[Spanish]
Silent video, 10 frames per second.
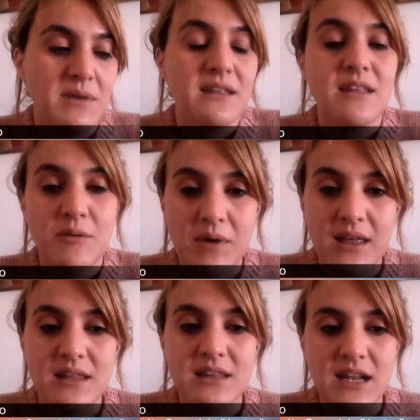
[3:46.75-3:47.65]

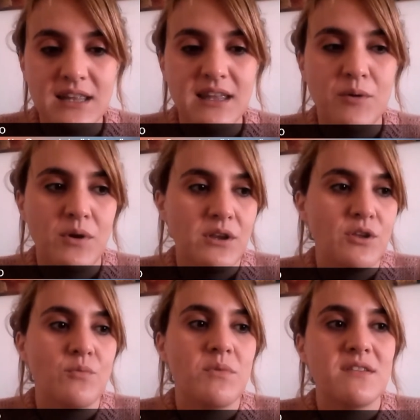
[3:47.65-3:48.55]
víctimas de trata, bueno,
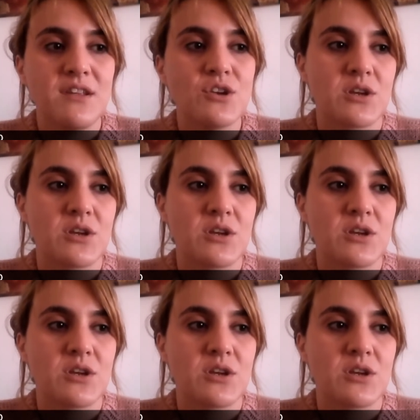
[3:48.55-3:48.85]
y un vecino